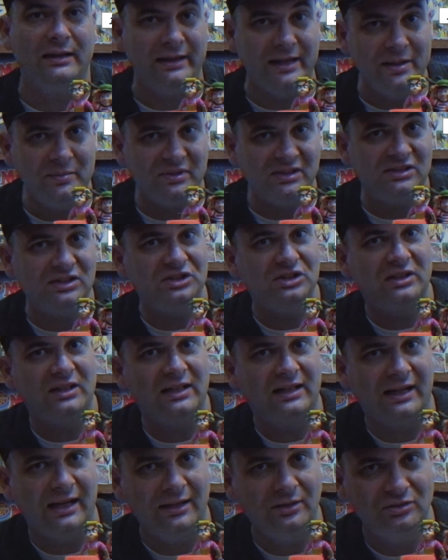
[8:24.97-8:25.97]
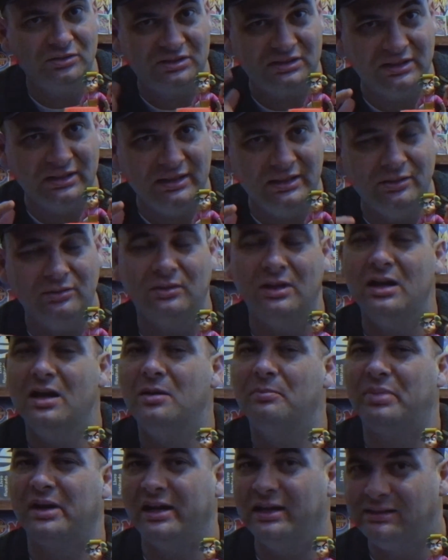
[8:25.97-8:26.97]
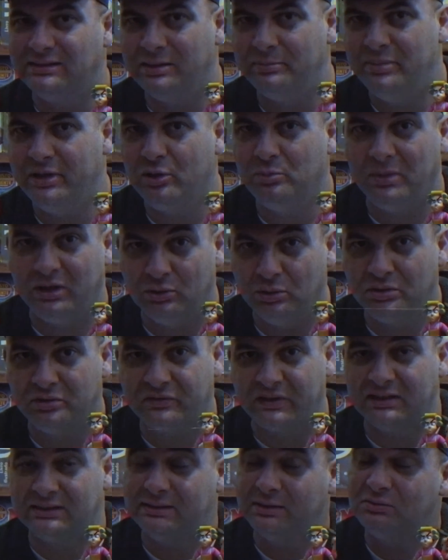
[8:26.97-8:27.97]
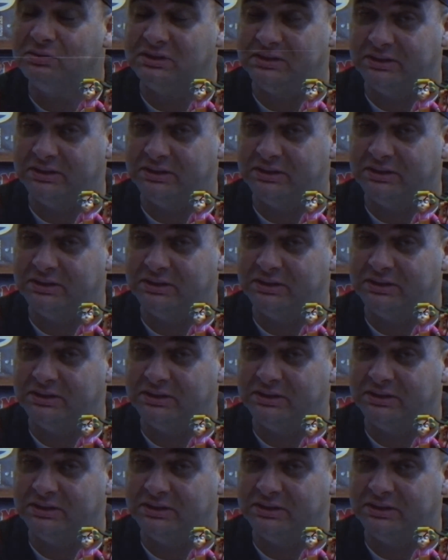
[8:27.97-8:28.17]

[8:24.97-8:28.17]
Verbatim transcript: Lembre-se de clicar no sininho para receber uma notificação